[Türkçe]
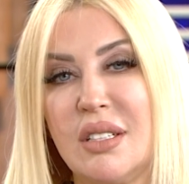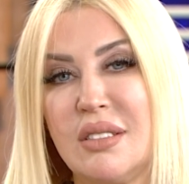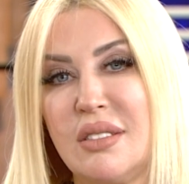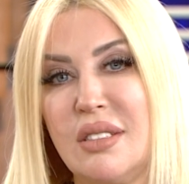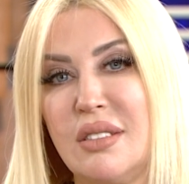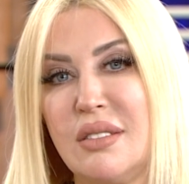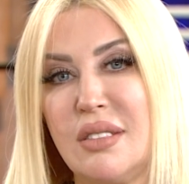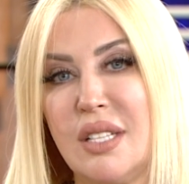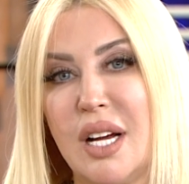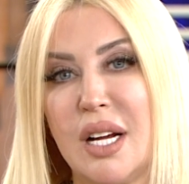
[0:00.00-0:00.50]

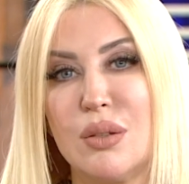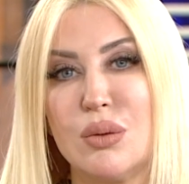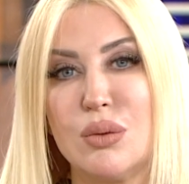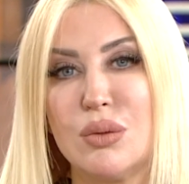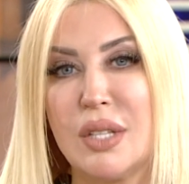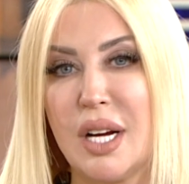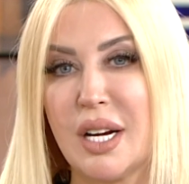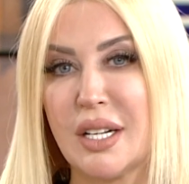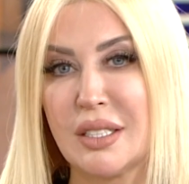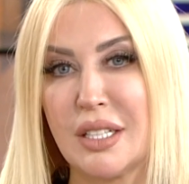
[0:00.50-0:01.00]
sizden
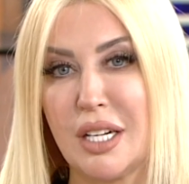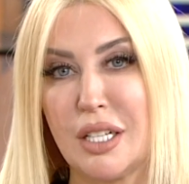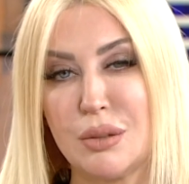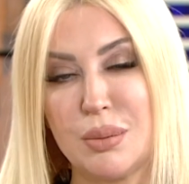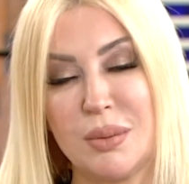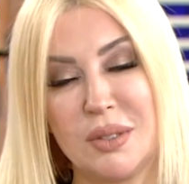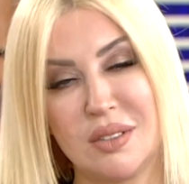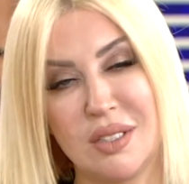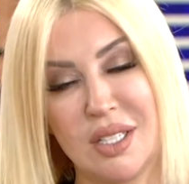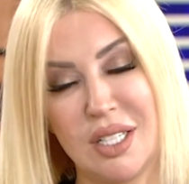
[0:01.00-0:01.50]

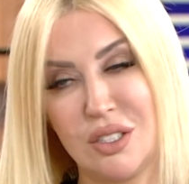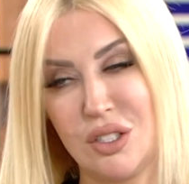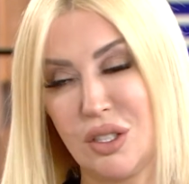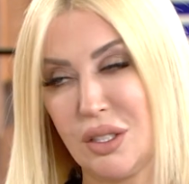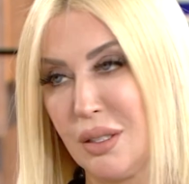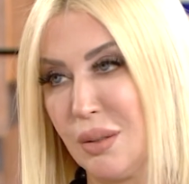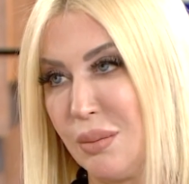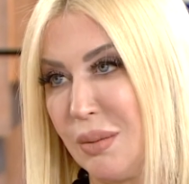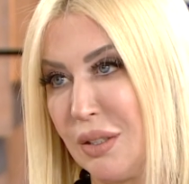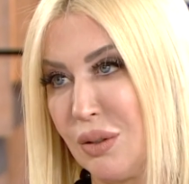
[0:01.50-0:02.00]
uzaklaşması
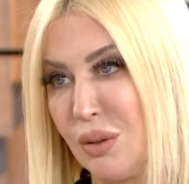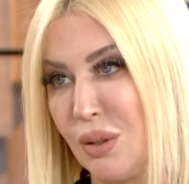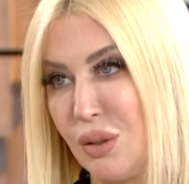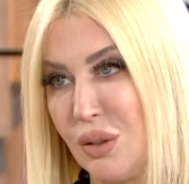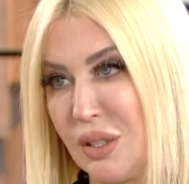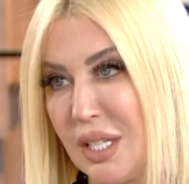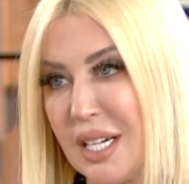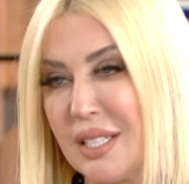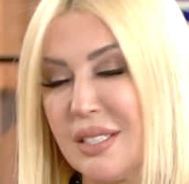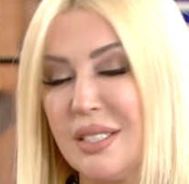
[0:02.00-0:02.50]
kaçınılmaz
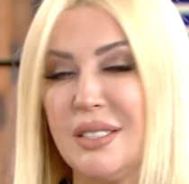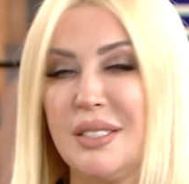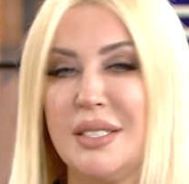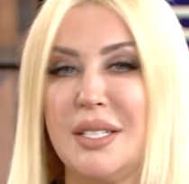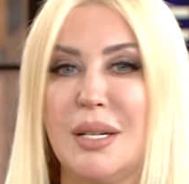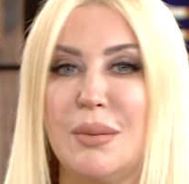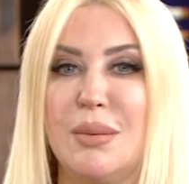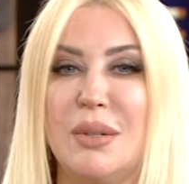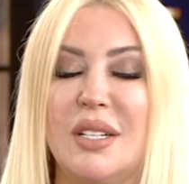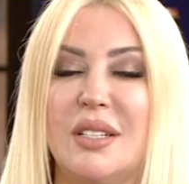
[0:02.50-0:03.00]
olacaktır
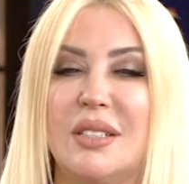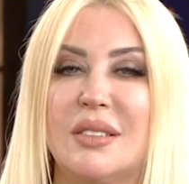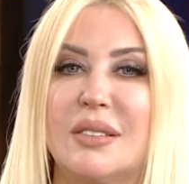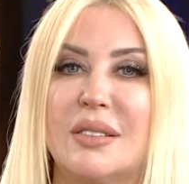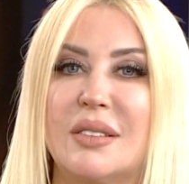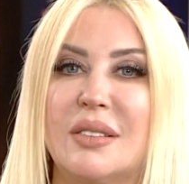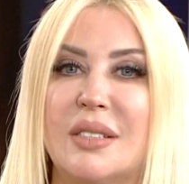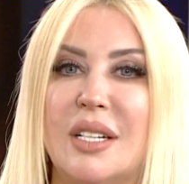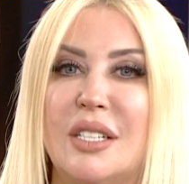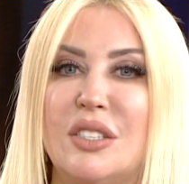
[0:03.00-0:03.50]
diyebiliriz
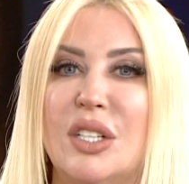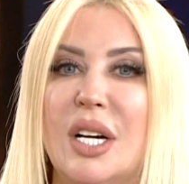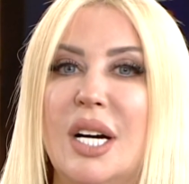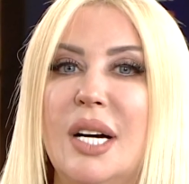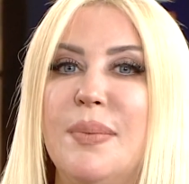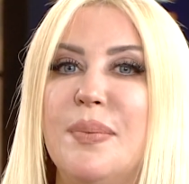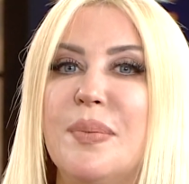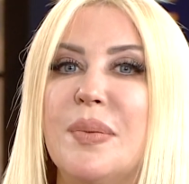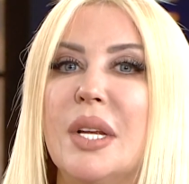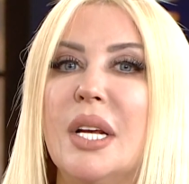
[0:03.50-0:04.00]
kısaca.
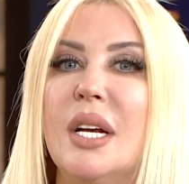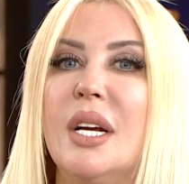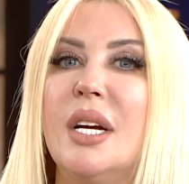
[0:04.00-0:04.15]
Peki.